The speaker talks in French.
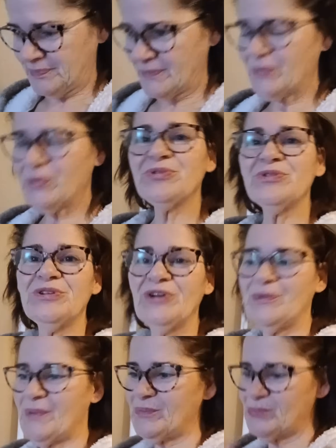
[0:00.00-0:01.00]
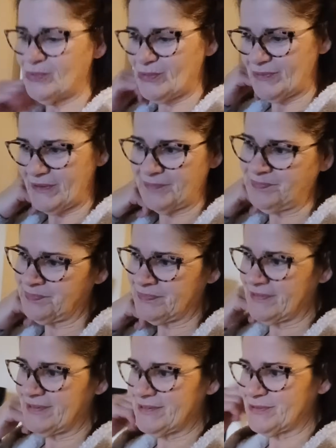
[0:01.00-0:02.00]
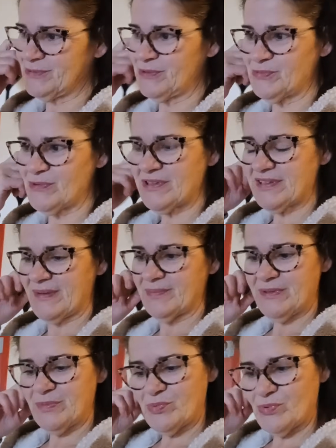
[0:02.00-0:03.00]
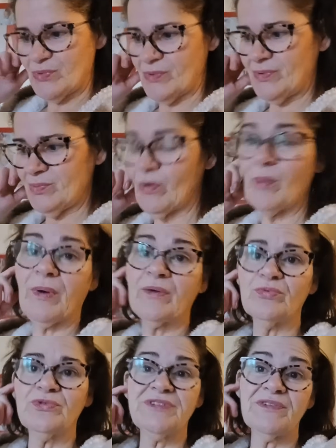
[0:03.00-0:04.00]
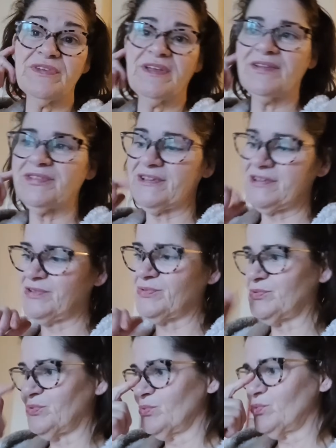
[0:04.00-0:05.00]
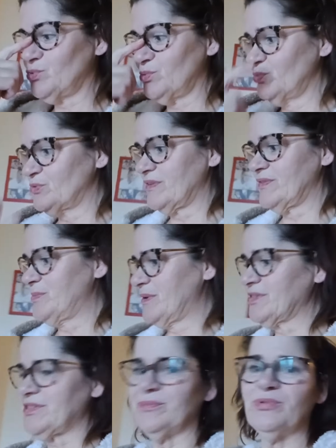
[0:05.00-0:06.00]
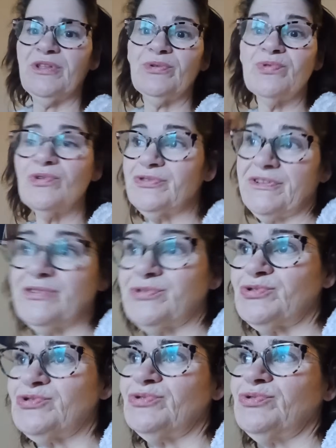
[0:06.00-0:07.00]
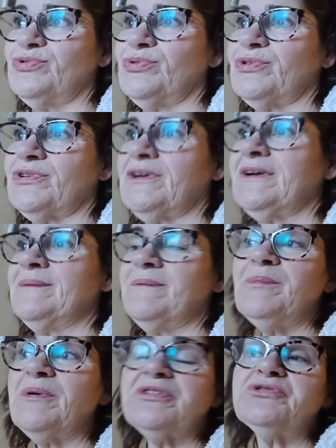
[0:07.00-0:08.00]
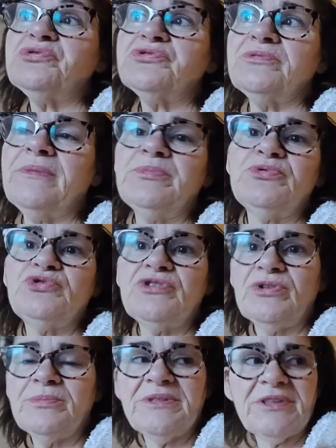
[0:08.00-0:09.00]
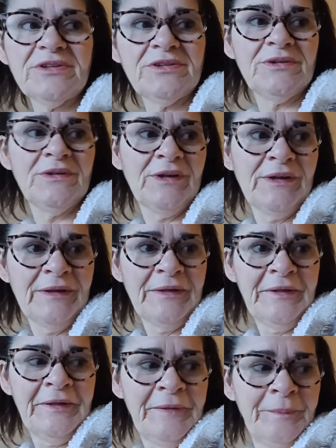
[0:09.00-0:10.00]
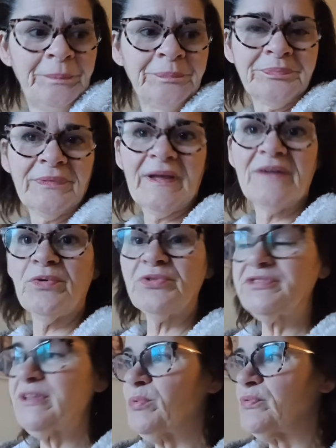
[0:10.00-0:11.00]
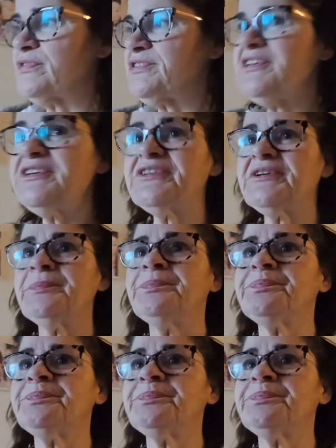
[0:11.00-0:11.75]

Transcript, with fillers: Mais bon, c'était quand même pour. Des fois, c'est un petit peu. Euh, bon, après, vous le savez, celles hein, qui sont sur YouTube, vous savez bien que c'est monnaie courante, hein, ce genre de truc. Mais moi, c'est toujours sur le même sujet qu'on m'attaque. Avant, c'était mon physique.